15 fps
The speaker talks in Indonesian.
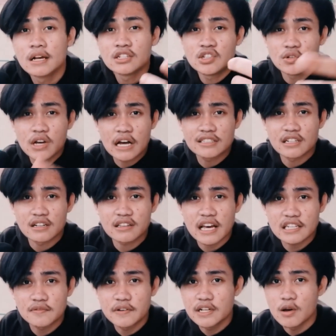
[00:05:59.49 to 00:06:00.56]
See you guys in the
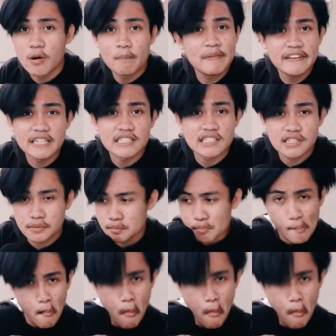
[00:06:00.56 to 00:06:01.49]
next video. Peace.